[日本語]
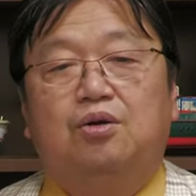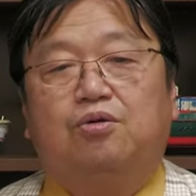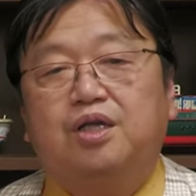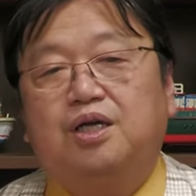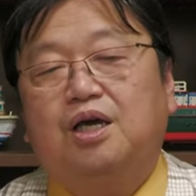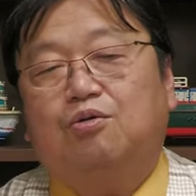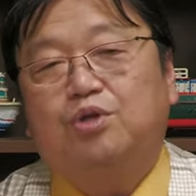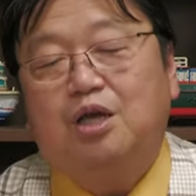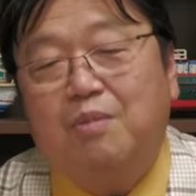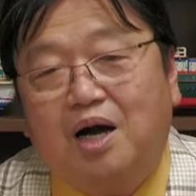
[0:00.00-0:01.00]
これね結
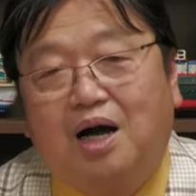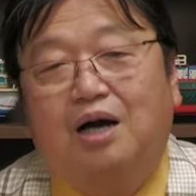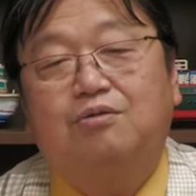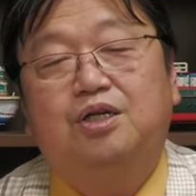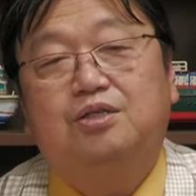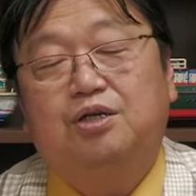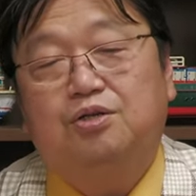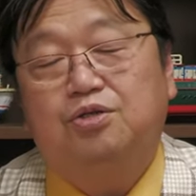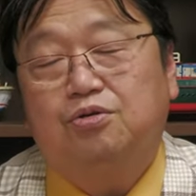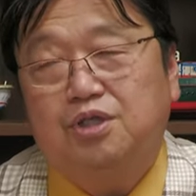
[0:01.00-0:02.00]
構手間かかるんですけ
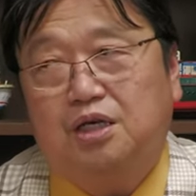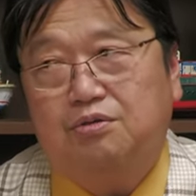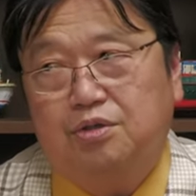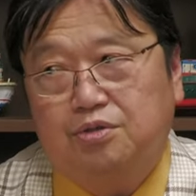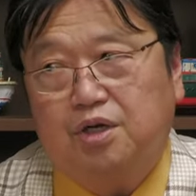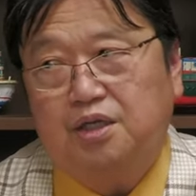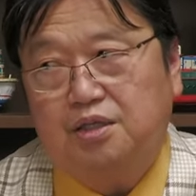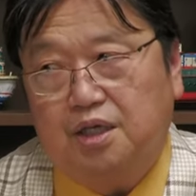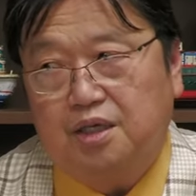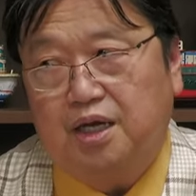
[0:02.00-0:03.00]
ど、ショーシャンクの空にっ
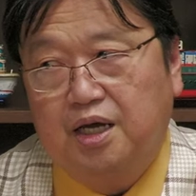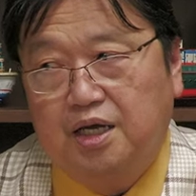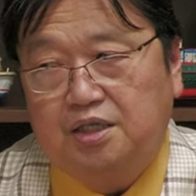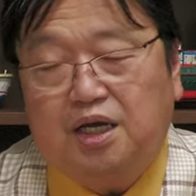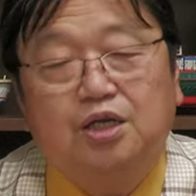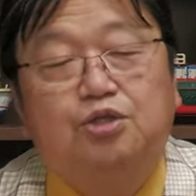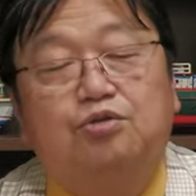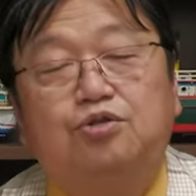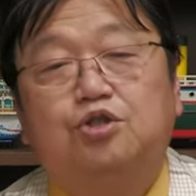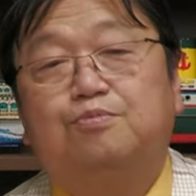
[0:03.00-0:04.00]
てね最
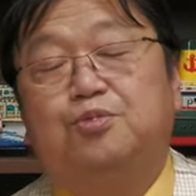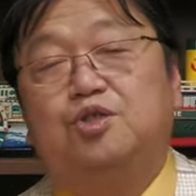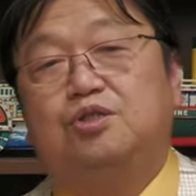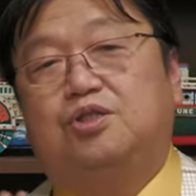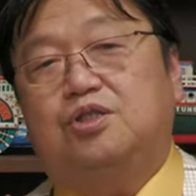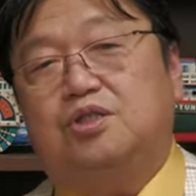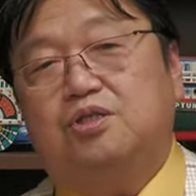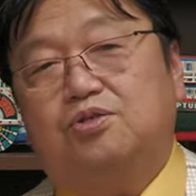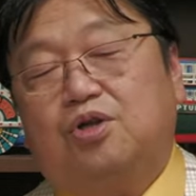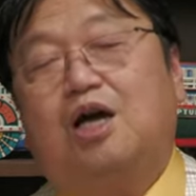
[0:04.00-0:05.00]
初のじゅっぷん
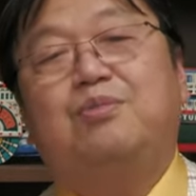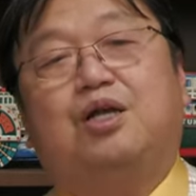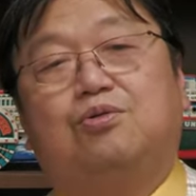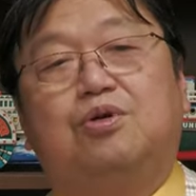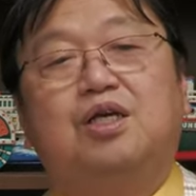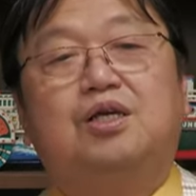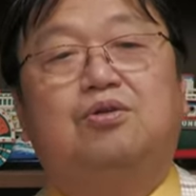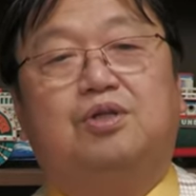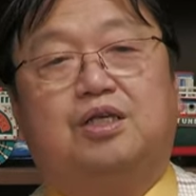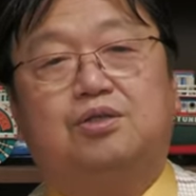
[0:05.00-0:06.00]
ずっとカメラドリー移
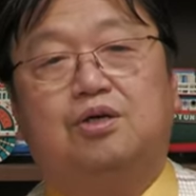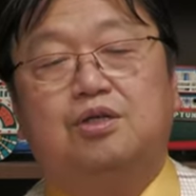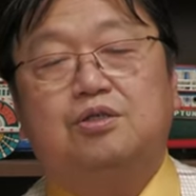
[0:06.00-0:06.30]
動なんですよ。